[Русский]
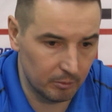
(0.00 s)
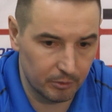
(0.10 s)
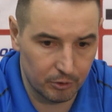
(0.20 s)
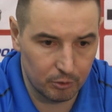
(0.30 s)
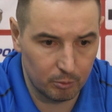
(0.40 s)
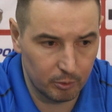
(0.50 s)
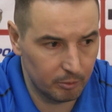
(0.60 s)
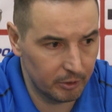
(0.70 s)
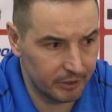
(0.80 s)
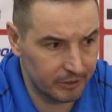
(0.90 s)
тяжело
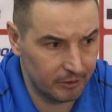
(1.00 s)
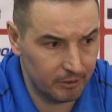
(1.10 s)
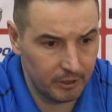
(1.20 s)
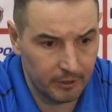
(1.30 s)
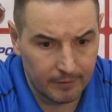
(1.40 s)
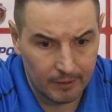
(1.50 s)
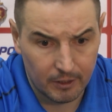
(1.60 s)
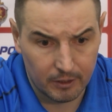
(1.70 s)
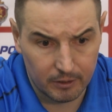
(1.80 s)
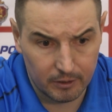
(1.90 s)
подбирать слова.
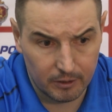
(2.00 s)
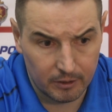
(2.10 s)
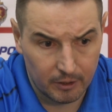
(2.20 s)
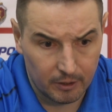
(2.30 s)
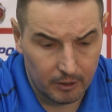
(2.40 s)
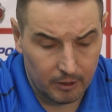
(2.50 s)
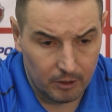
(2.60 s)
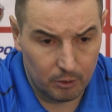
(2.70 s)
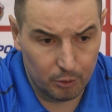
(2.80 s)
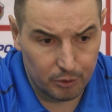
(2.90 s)
Э,
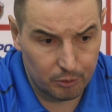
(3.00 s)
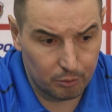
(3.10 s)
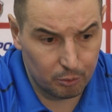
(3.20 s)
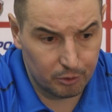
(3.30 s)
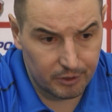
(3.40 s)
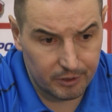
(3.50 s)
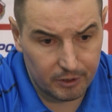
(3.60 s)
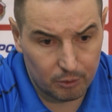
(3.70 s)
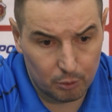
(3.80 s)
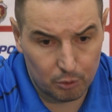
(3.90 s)
хочется только
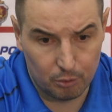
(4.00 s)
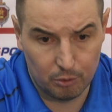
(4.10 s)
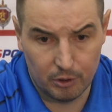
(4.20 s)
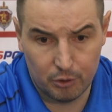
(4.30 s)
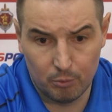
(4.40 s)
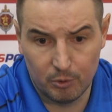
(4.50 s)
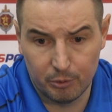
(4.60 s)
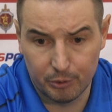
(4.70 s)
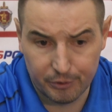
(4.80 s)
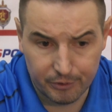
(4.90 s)
сказать то, что о чем
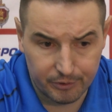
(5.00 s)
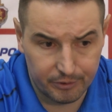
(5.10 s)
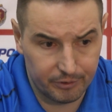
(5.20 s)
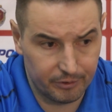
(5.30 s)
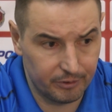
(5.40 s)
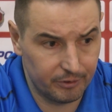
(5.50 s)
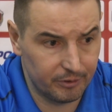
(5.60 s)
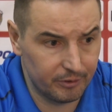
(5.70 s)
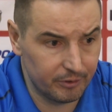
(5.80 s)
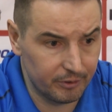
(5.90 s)
мы вот
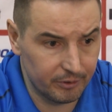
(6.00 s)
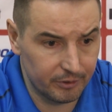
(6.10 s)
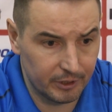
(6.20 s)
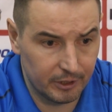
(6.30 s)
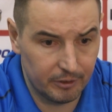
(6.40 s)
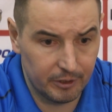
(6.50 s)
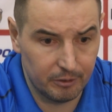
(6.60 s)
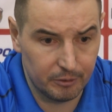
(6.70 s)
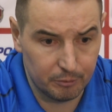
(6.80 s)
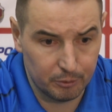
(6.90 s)
э,
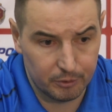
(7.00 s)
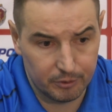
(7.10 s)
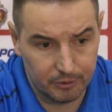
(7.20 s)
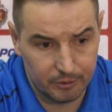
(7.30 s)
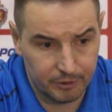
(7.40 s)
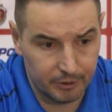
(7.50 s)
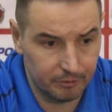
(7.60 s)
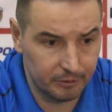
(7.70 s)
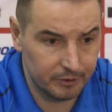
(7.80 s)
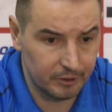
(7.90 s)
договаривались. Вот э, Игорь
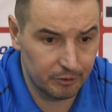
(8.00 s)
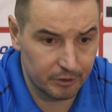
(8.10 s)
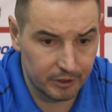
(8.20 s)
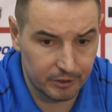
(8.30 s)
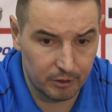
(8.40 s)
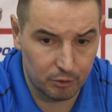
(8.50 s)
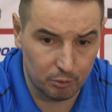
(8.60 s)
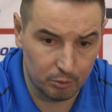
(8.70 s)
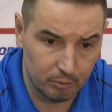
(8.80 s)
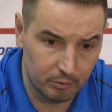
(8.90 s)
Владиславович сказал,
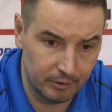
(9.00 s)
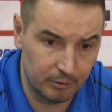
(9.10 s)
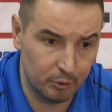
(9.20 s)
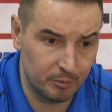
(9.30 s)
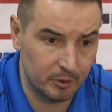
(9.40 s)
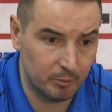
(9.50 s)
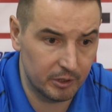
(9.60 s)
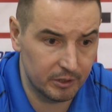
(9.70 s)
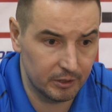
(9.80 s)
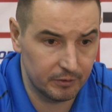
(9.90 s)
что на
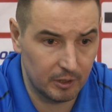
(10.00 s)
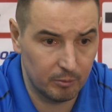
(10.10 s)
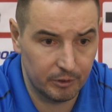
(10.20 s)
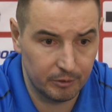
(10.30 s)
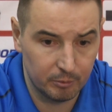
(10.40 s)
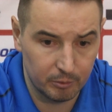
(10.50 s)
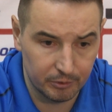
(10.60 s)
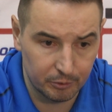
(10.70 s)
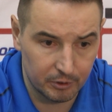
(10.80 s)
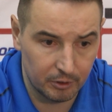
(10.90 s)
80% команда
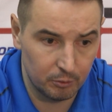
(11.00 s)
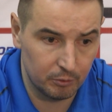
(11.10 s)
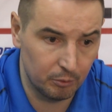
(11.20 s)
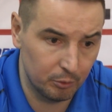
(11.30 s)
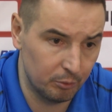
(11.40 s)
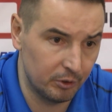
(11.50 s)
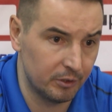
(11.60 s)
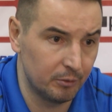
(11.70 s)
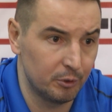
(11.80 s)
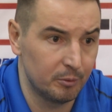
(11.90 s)
выполнила установку. Вот у
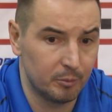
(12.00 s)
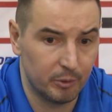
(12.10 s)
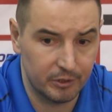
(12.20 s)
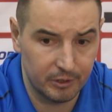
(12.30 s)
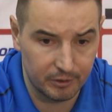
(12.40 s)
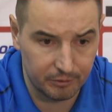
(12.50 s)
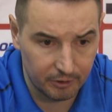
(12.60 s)
нас на 80%